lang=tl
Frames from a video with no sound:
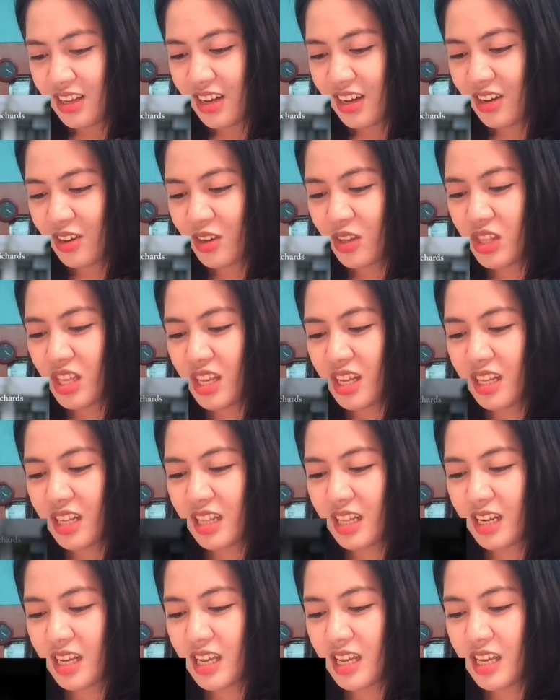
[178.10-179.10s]
Ang kiti
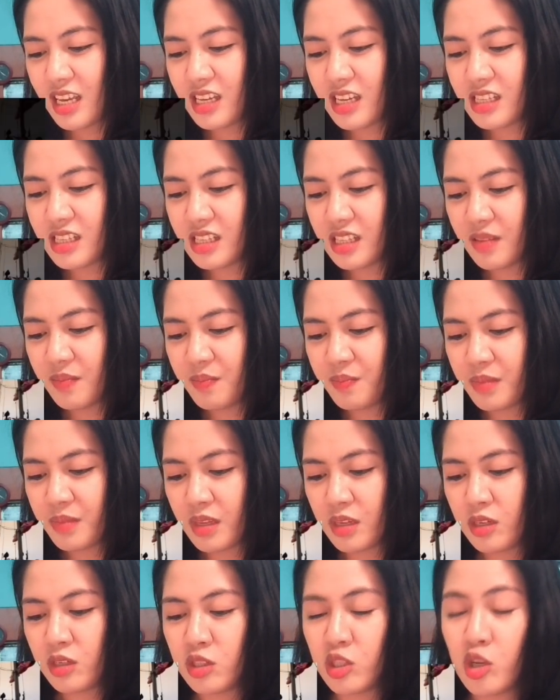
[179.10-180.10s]
Katrin.
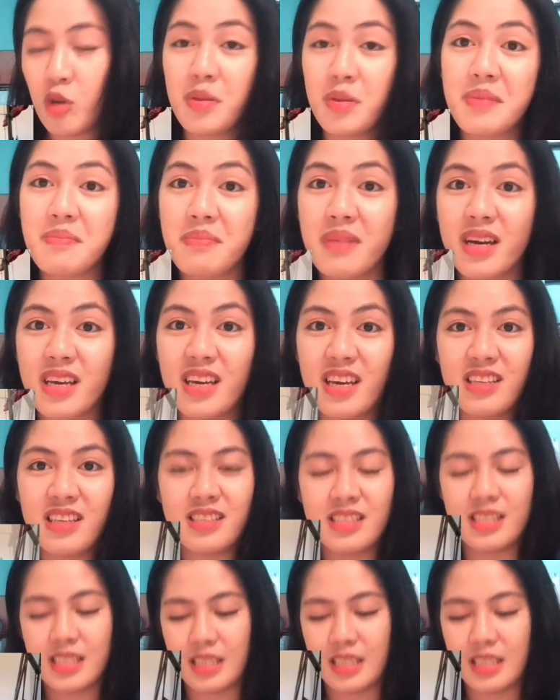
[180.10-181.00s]
Sobrang bagat.